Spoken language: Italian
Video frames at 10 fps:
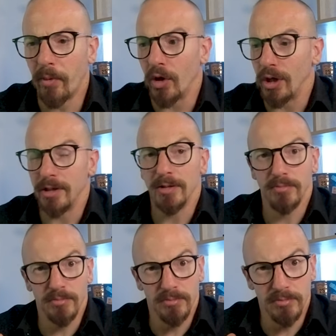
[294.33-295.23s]
Poi
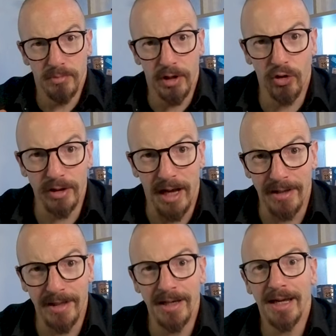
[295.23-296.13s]

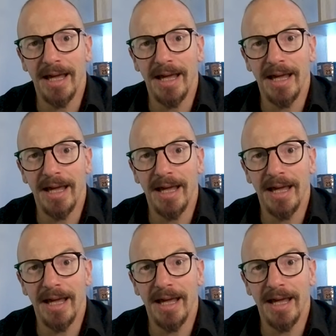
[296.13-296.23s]
ricordate